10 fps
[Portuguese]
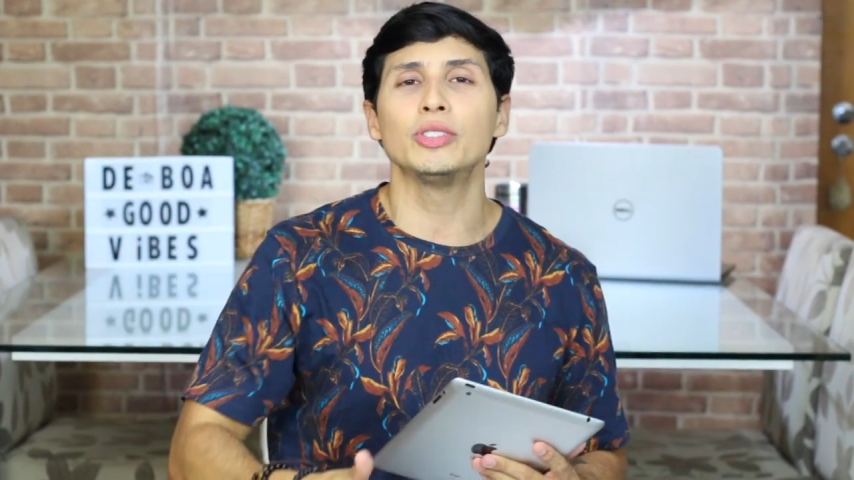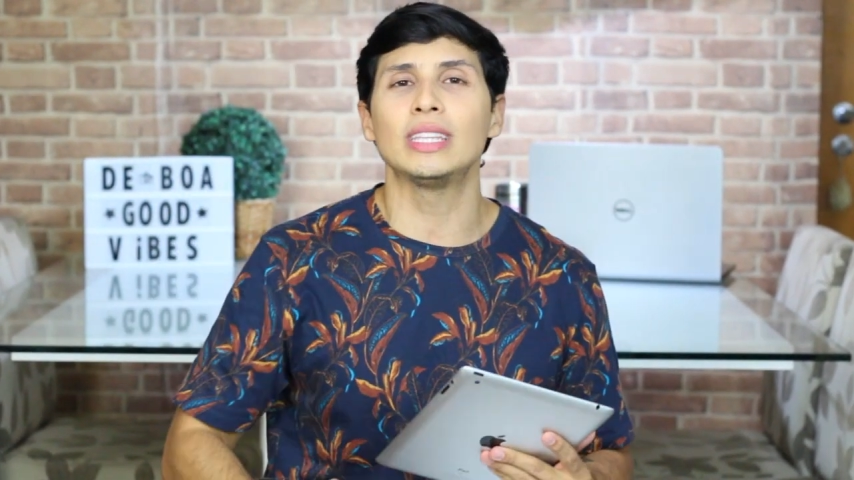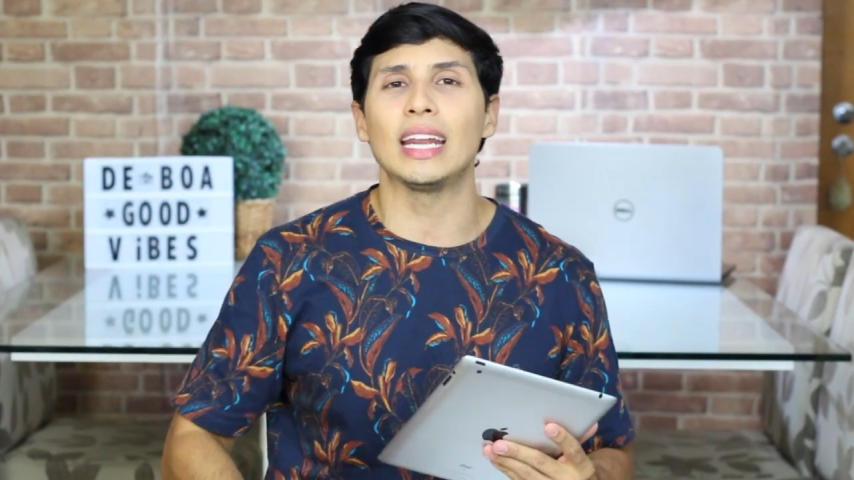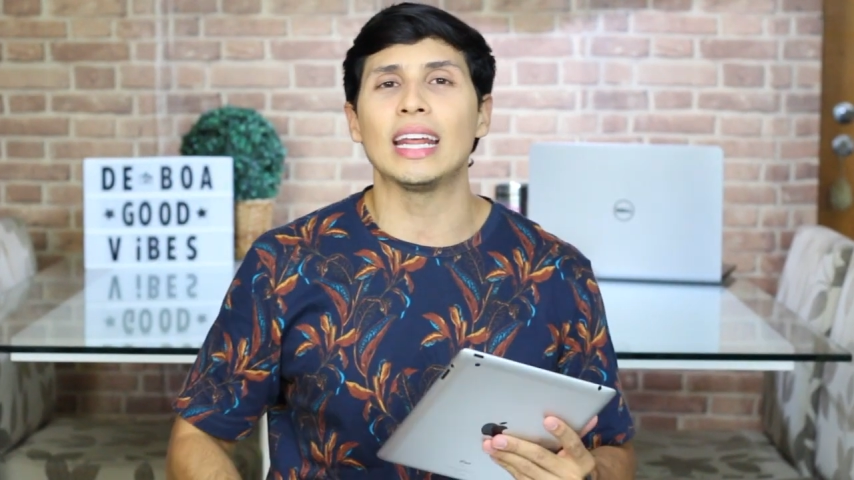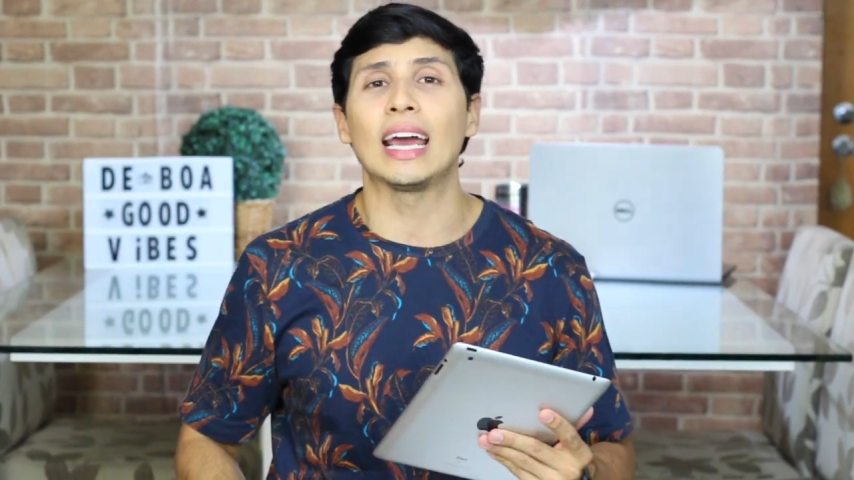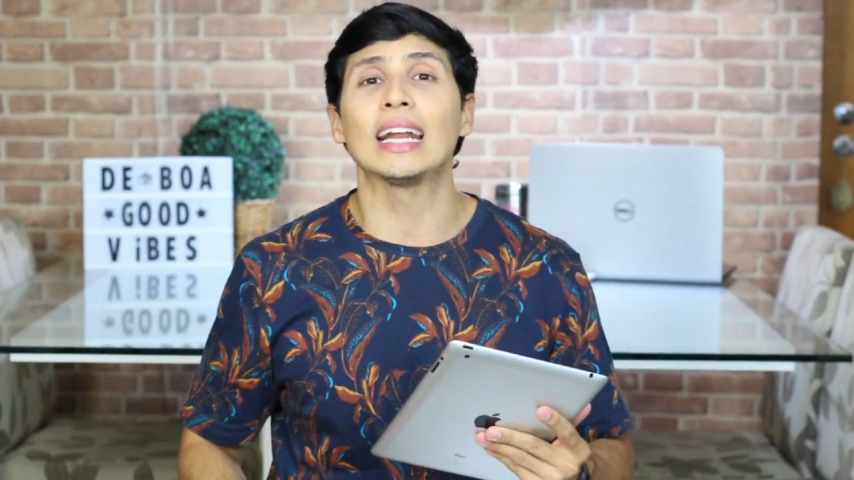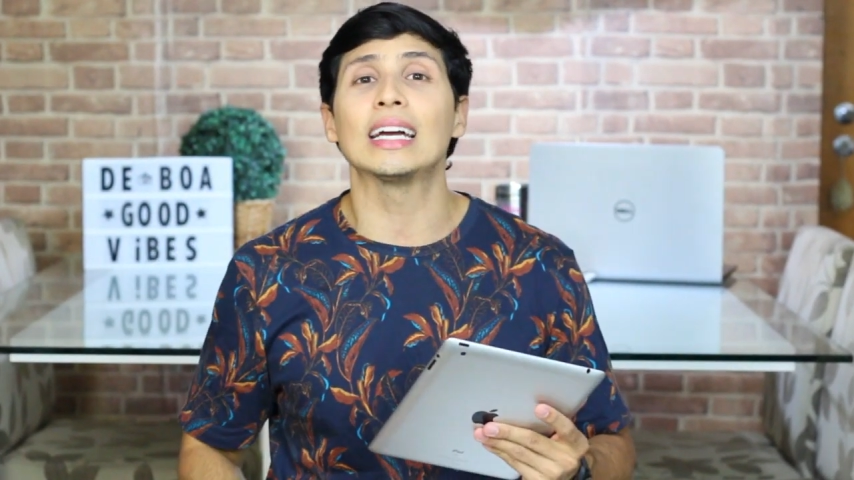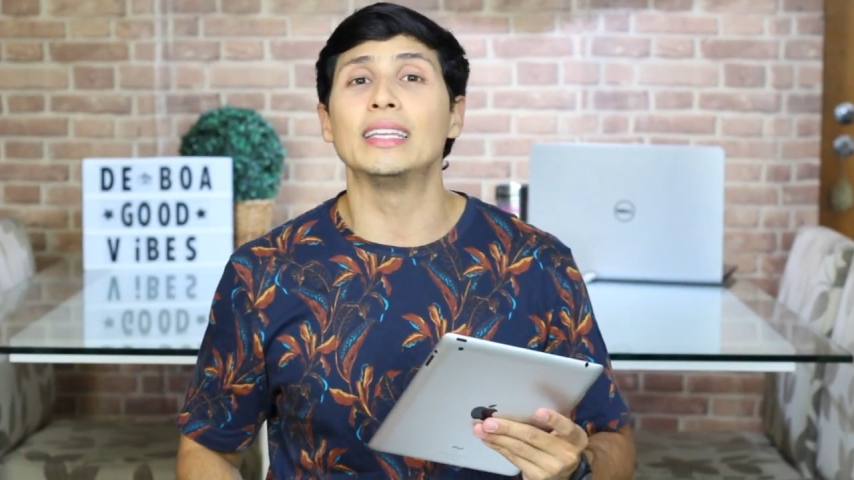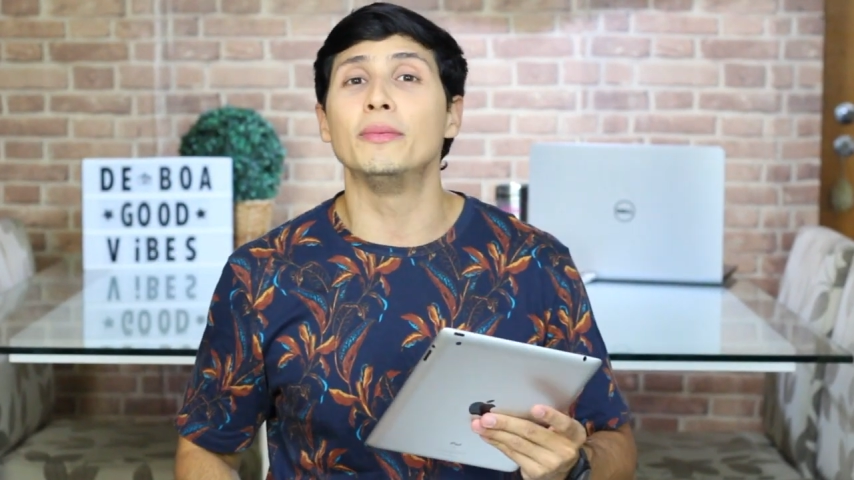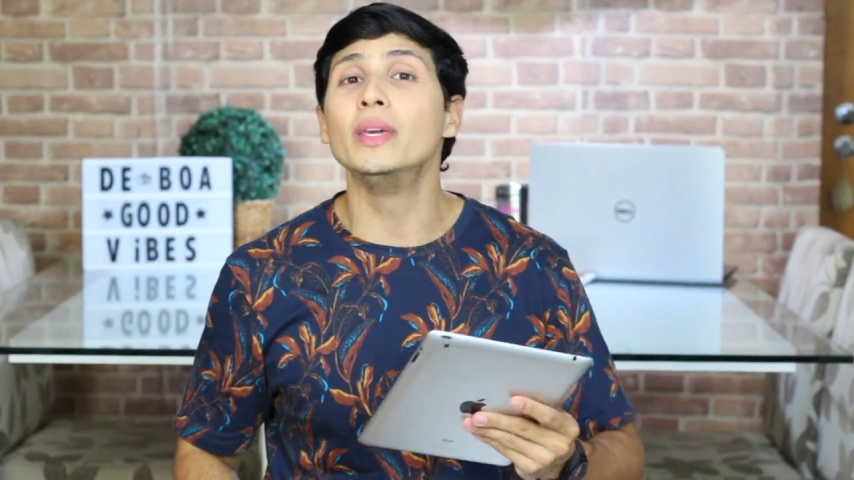de treinar na
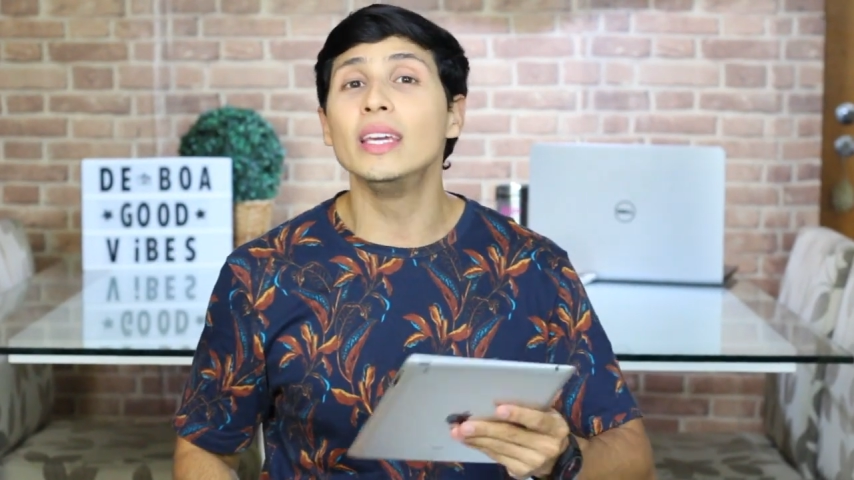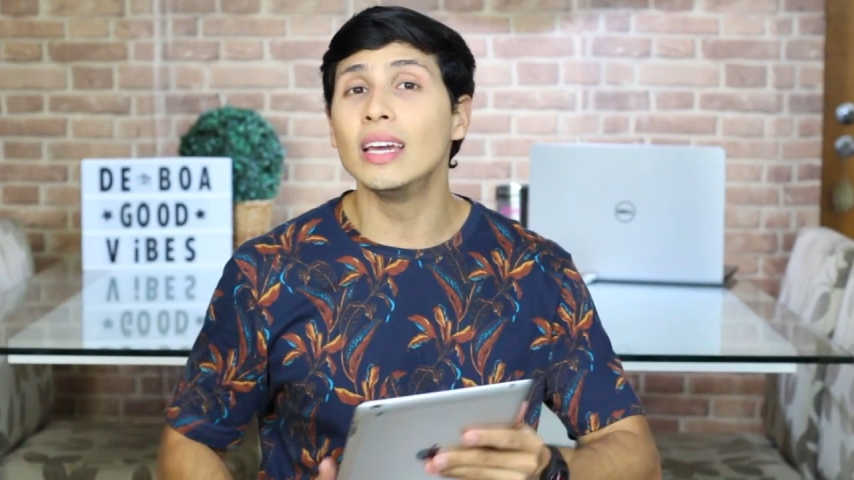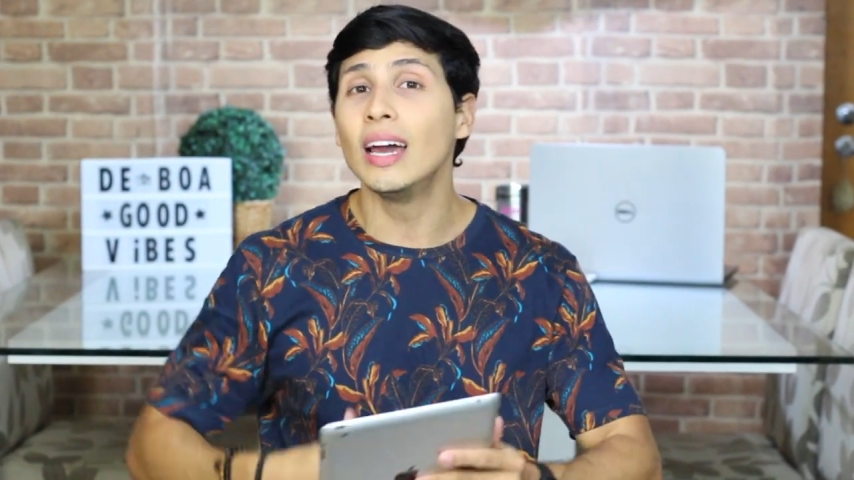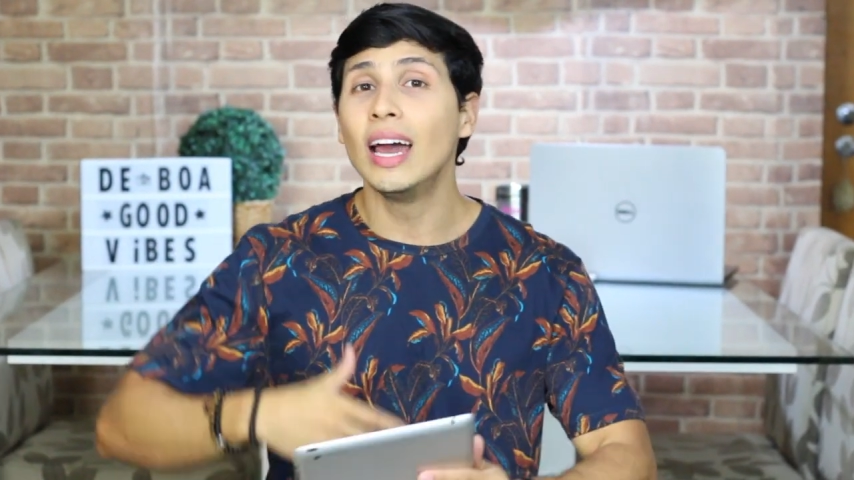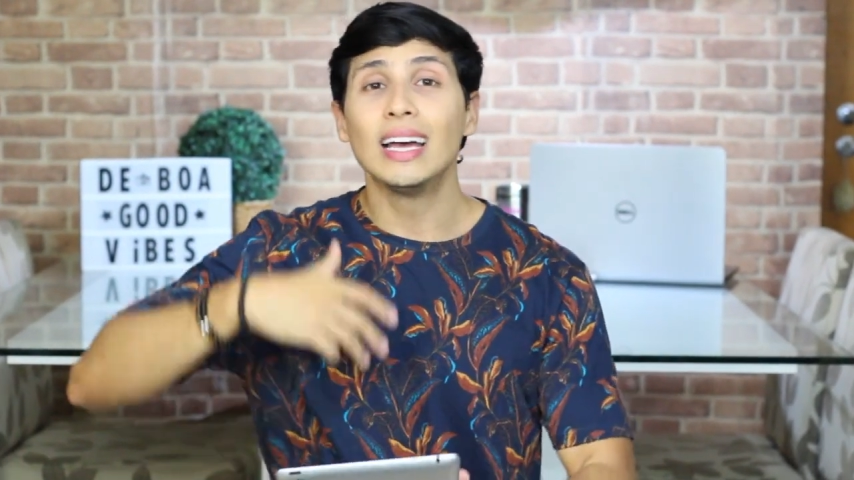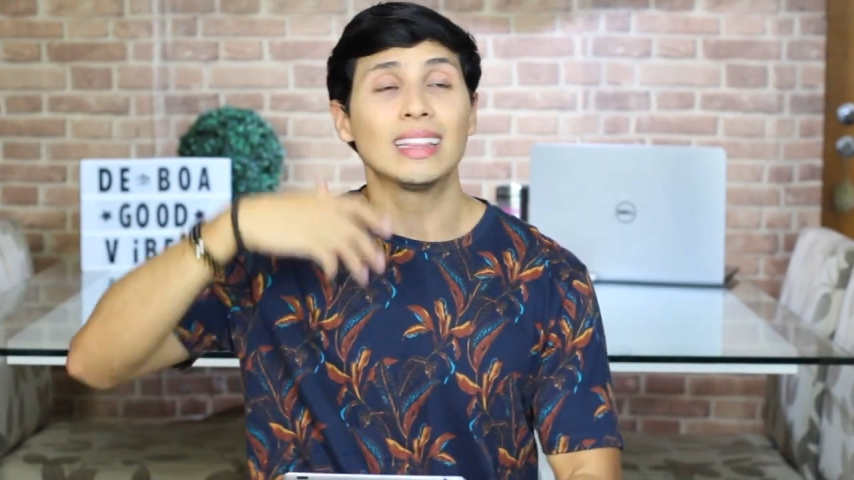academia,